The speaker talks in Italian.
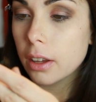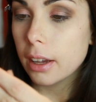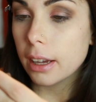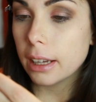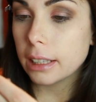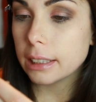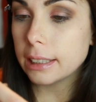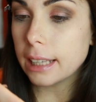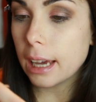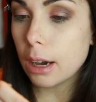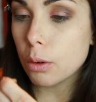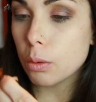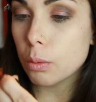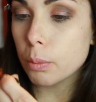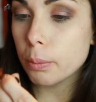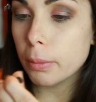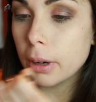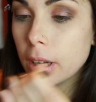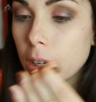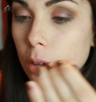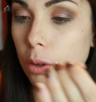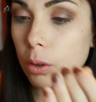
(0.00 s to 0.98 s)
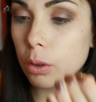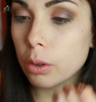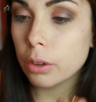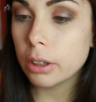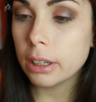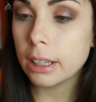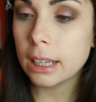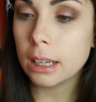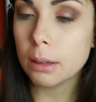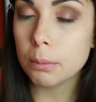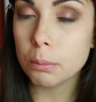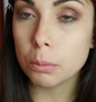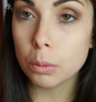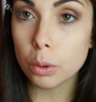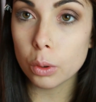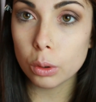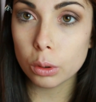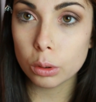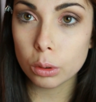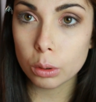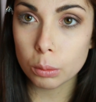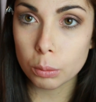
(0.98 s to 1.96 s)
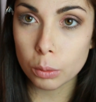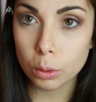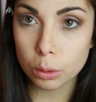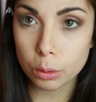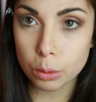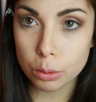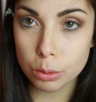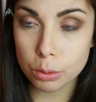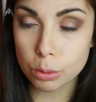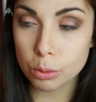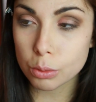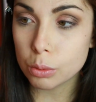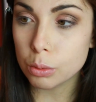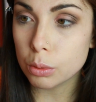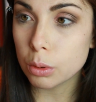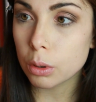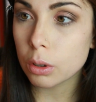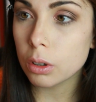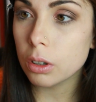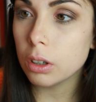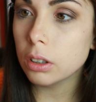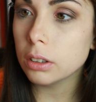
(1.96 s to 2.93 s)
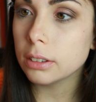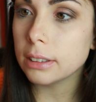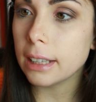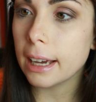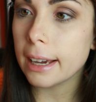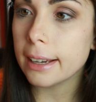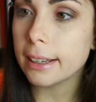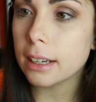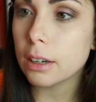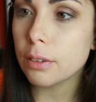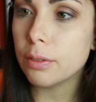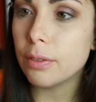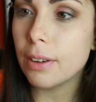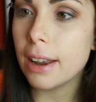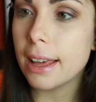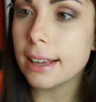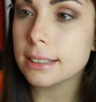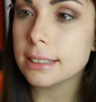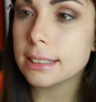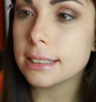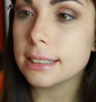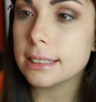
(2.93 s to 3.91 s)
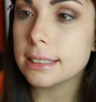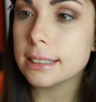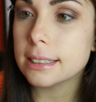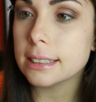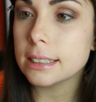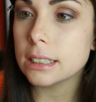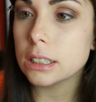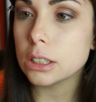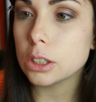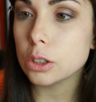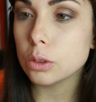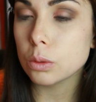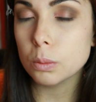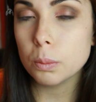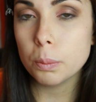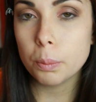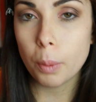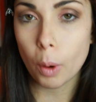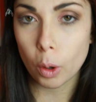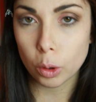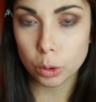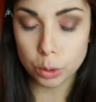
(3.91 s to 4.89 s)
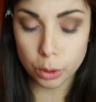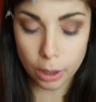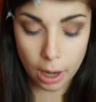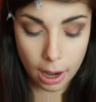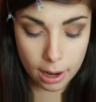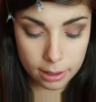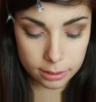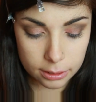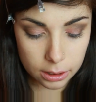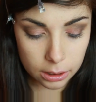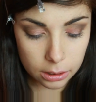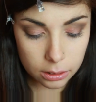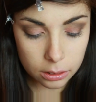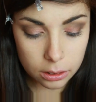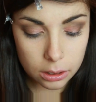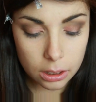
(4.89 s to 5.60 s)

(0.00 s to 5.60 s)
ed è un marrone molto molto scuro, dai riflessi un po' dorati